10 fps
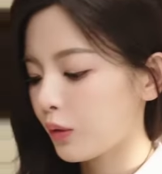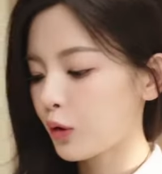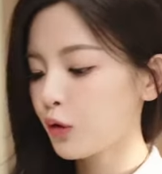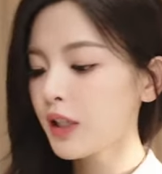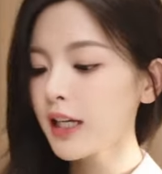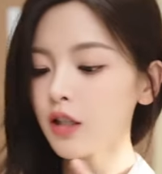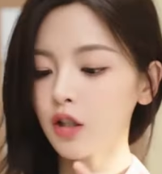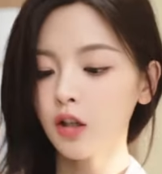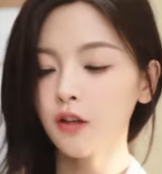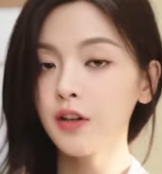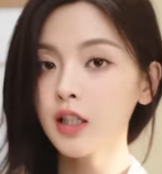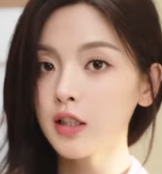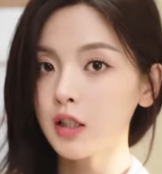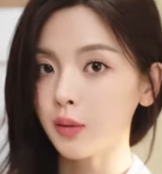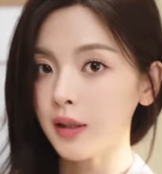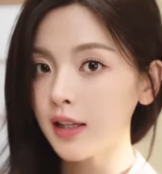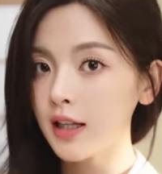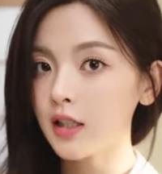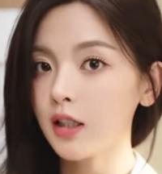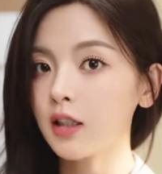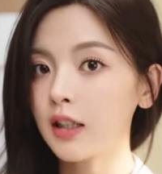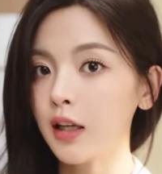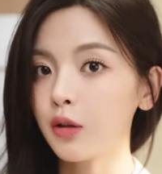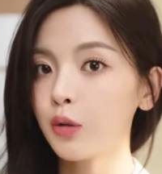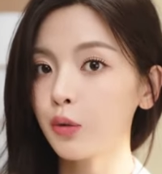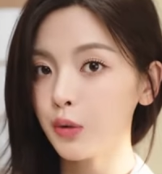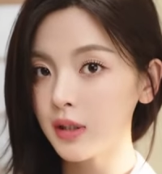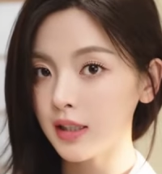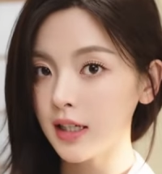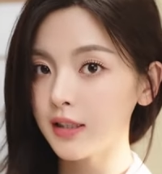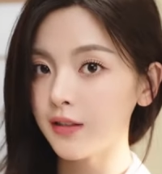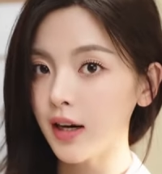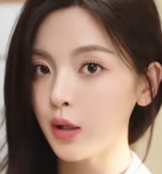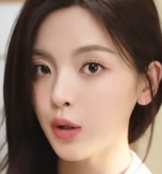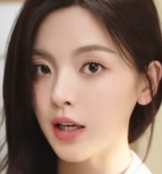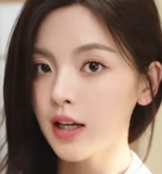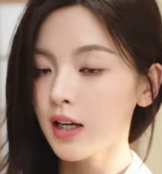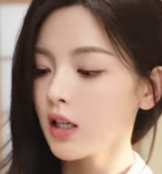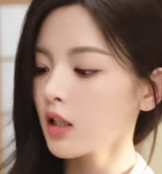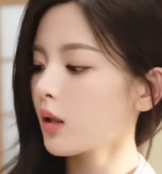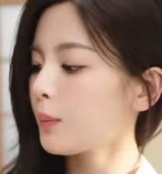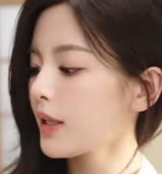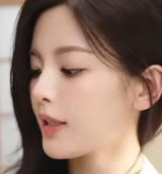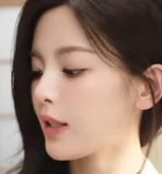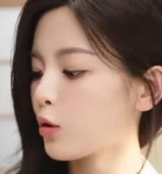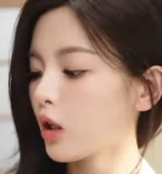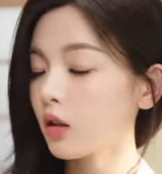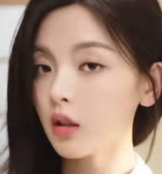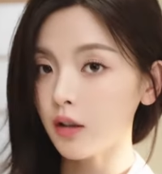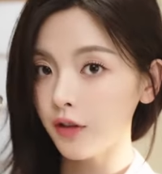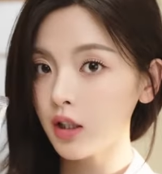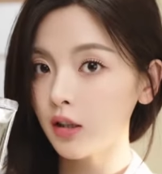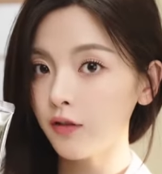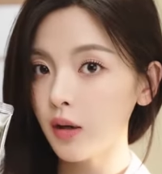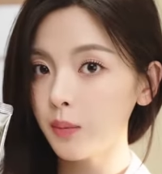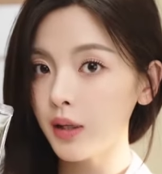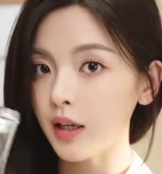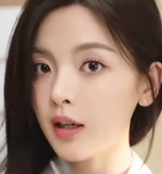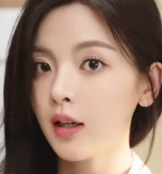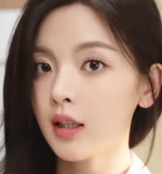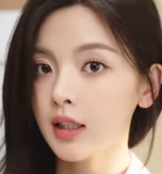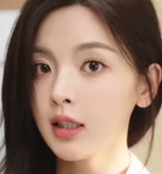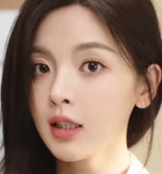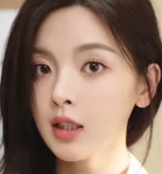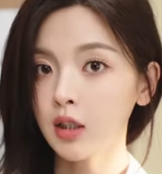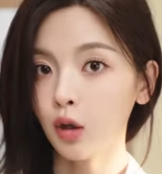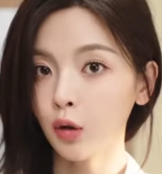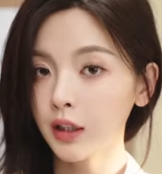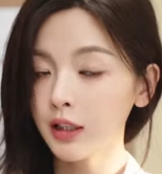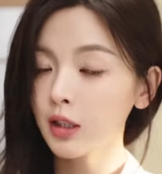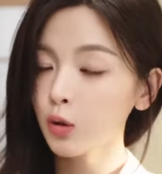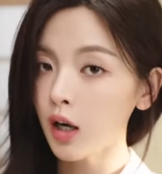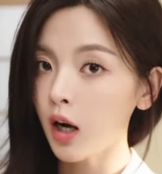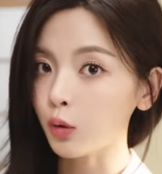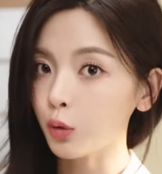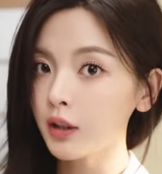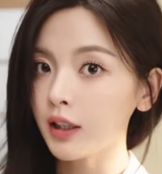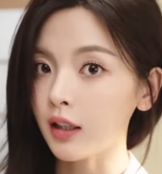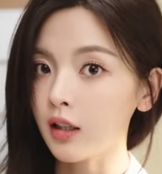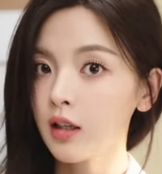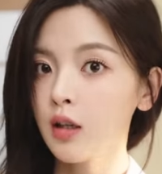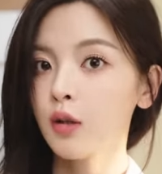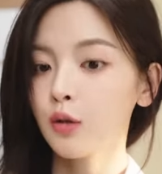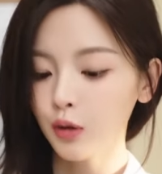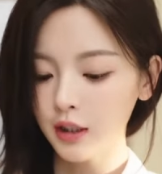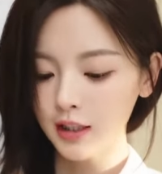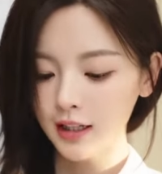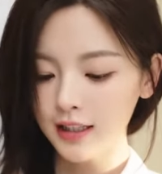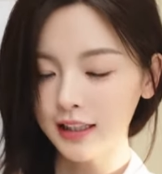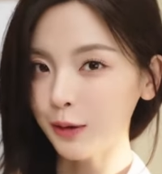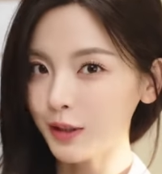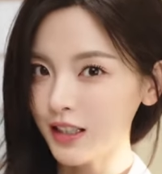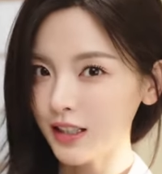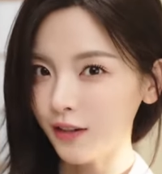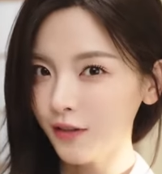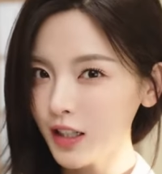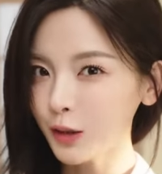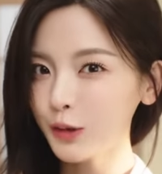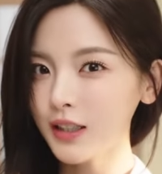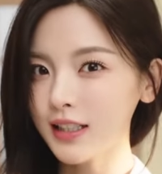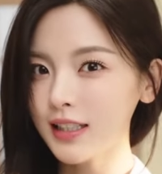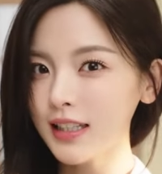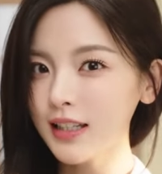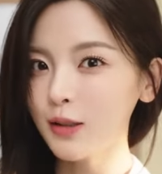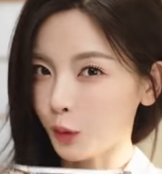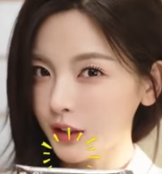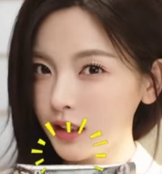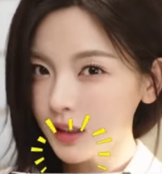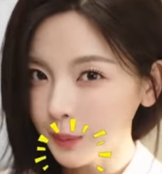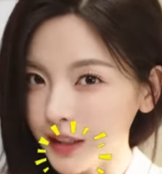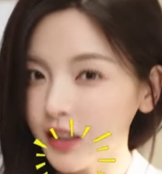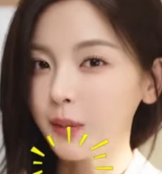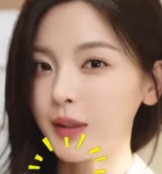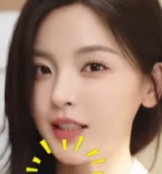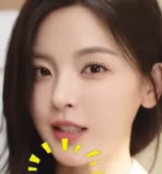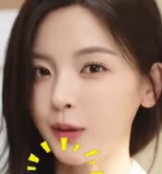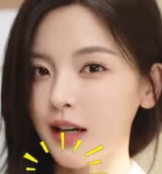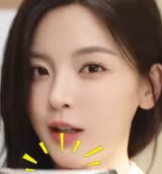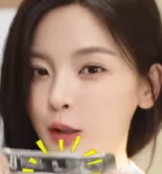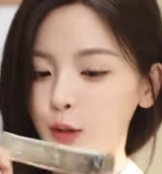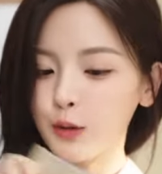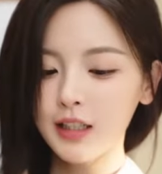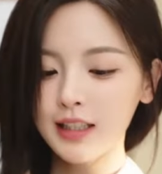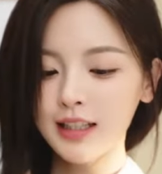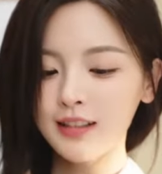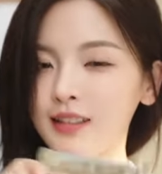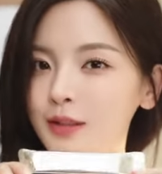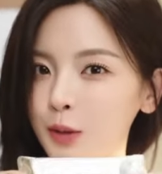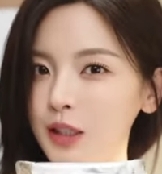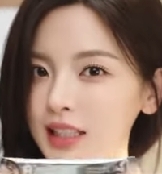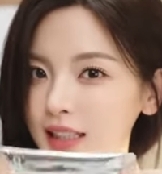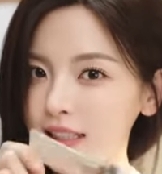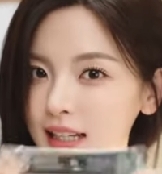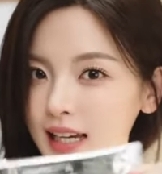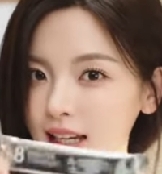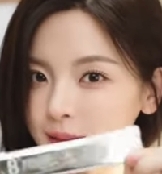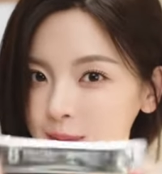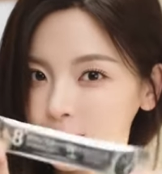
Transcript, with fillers: 我出差的时候非常喜欢带这个弹动鱼子酱洗发水，这个便携装呢也非常的方便，一次洗头可以清爽好多天，所以呢也给我节省了非常多的时间，特别特别的喜欢，所以呢推荐给大家。